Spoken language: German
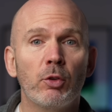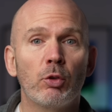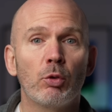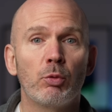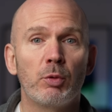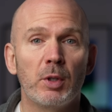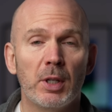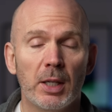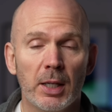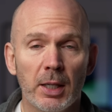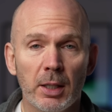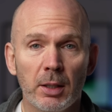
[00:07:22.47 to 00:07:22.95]
so
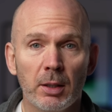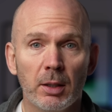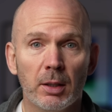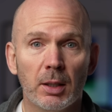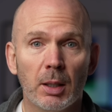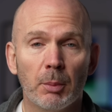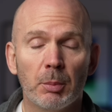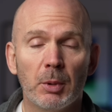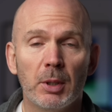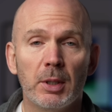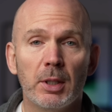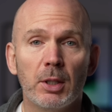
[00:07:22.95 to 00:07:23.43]
wie ich, ich
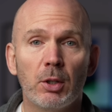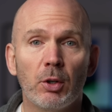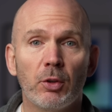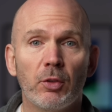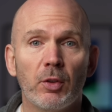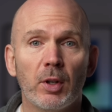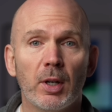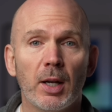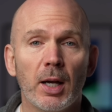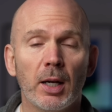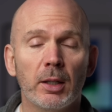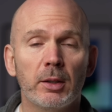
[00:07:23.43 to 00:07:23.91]
habe die Nikon
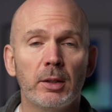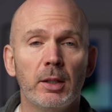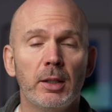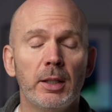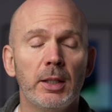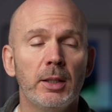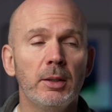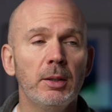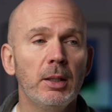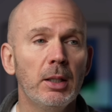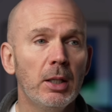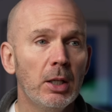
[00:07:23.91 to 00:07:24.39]
Z8 hier
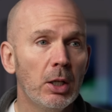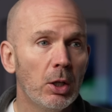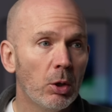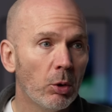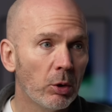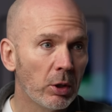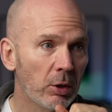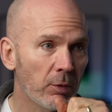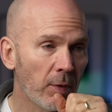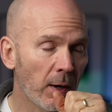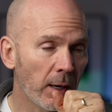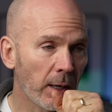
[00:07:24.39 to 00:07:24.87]
liegen und
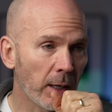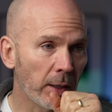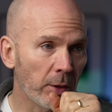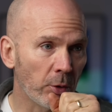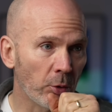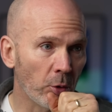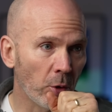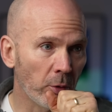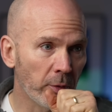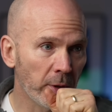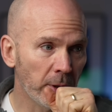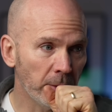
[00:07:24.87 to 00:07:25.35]
ich war gerade in
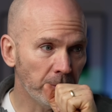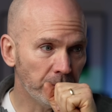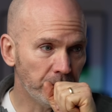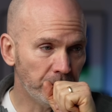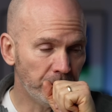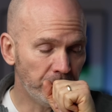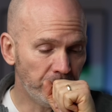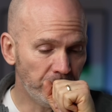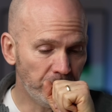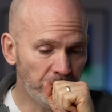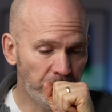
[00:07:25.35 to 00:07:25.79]
Norwegen